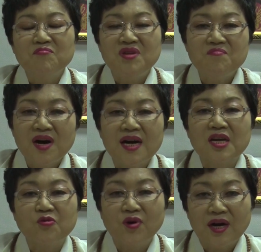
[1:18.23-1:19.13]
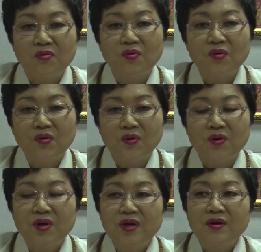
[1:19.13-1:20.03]
민망하기도 하고
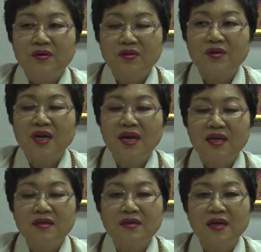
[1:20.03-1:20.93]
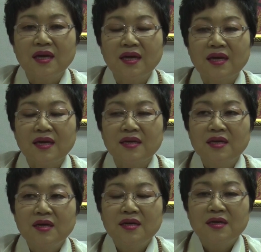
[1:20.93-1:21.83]
어떻게 이렇게
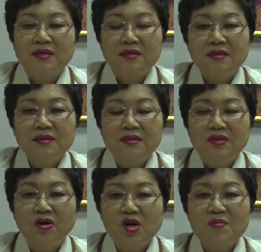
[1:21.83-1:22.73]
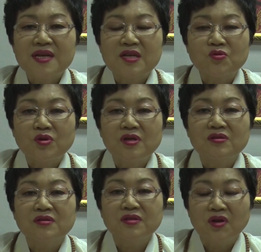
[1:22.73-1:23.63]
어? 영감하다 소리를
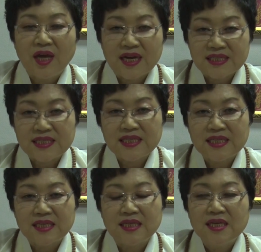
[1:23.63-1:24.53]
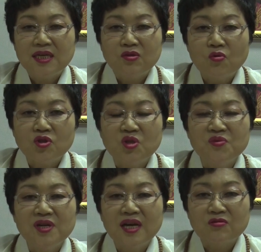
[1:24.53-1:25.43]
더 들어야지
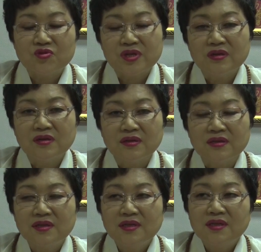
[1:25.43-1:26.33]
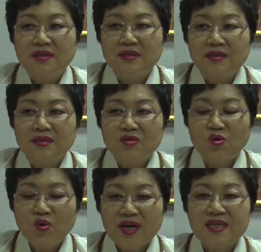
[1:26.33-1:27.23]
욕심을 내고서 어,
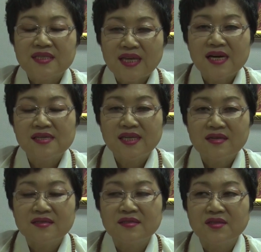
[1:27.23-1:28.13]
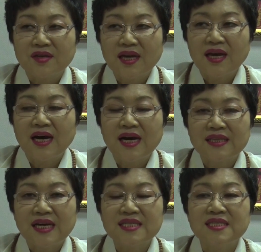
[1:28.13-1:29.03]
초라한 상을 차렸을 적에 아
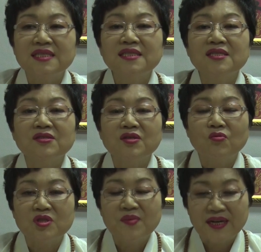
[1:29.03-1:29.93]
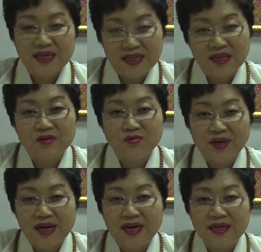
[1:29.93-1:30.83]
다시는 여기 오지 말아야
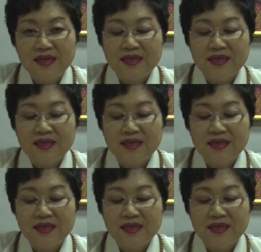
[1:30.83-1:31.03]
되겠구나.